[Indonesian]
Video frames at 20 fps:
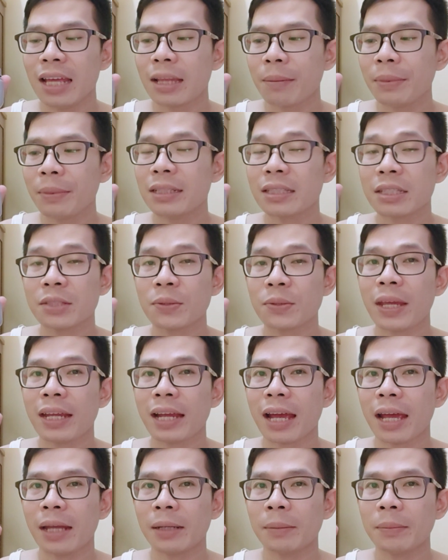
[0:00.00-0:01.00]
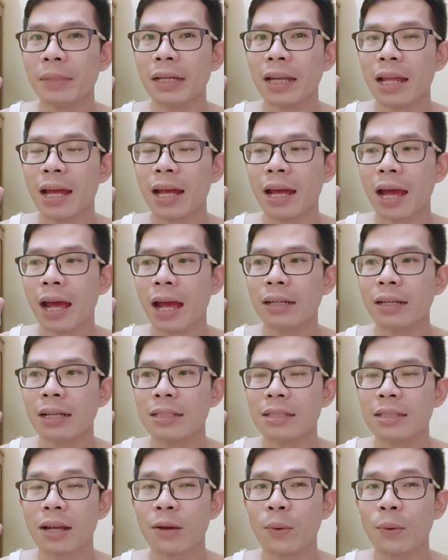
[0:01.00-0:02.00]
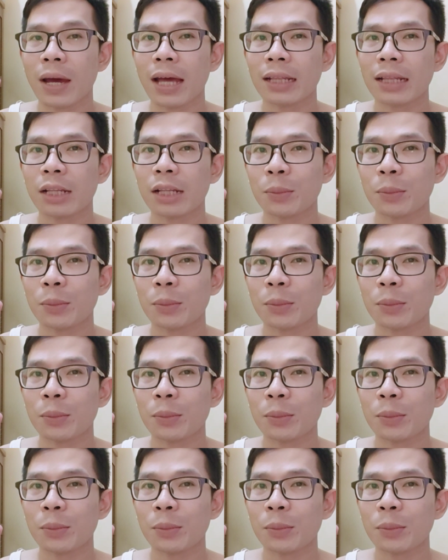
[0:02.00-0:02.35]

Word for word: Tapi disesuaikan bila ada jerawat